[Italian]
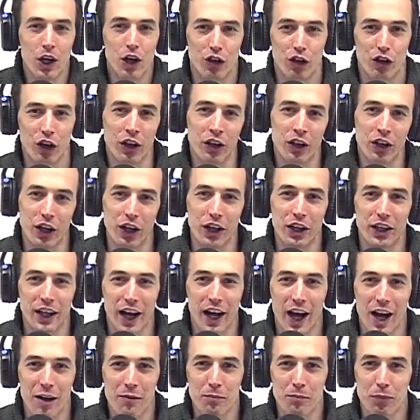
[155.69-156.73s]
scendere in
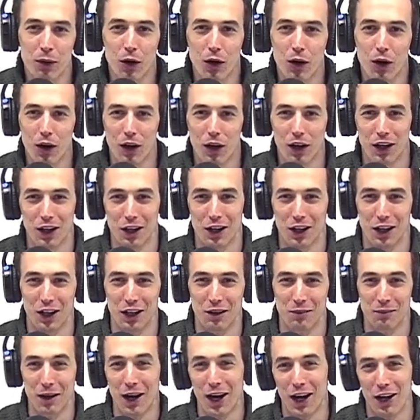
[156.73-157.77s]
campo,
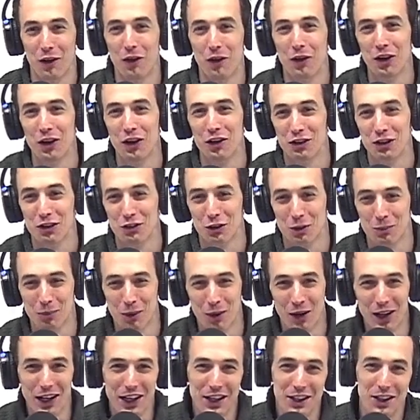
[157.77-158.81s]
eh, ma non nel senso
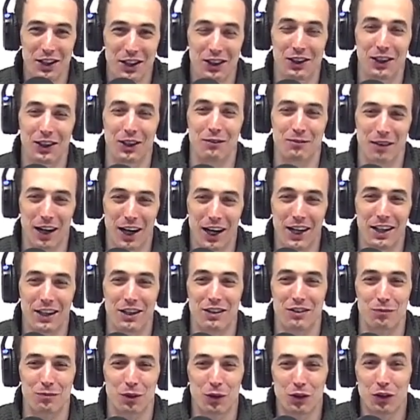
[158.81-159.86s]
politico, ma
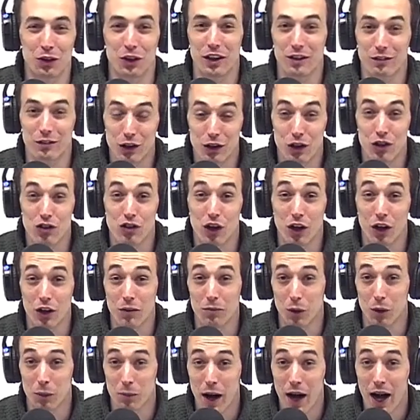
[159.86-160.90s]
nel mondo dei videogiochi
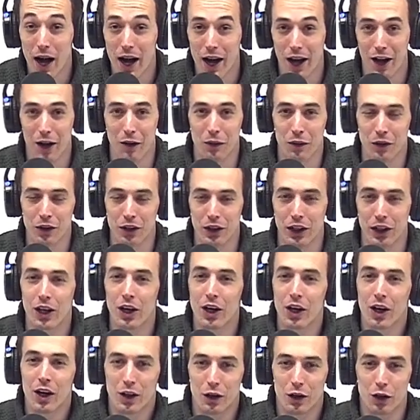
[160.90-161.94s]
mobile. Quindi
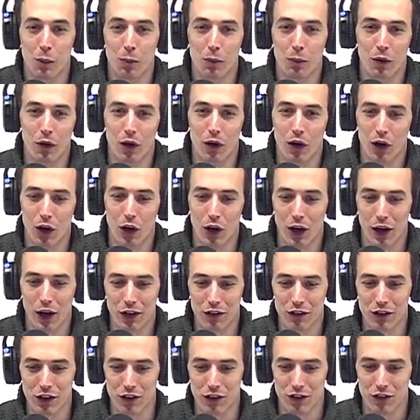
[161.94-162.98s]
dopo
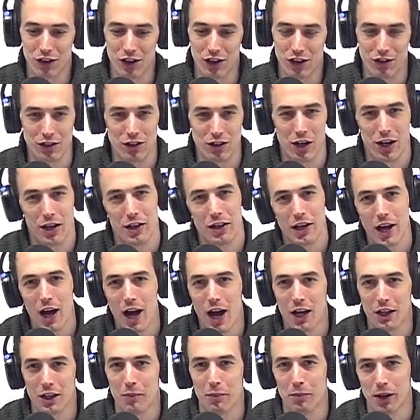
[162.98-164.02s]
essersi
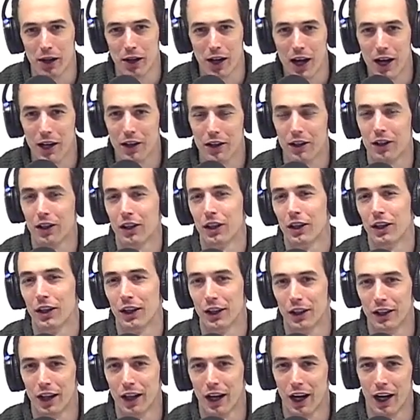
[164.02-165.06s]
estraniata per
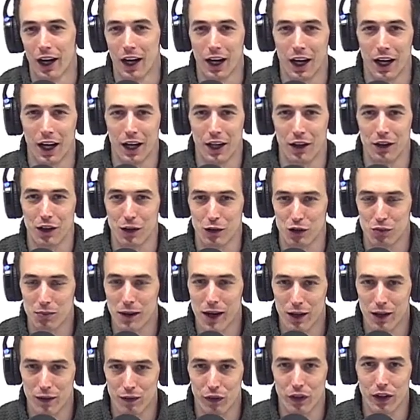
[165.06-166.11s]
anni da, da
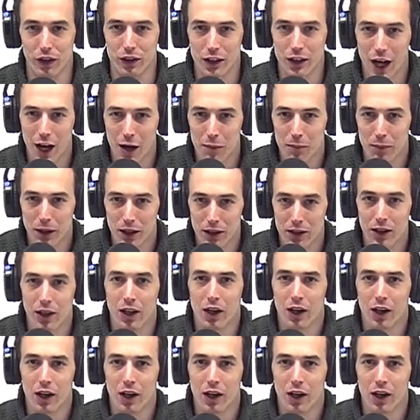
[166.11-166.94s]
smartphone e tablet,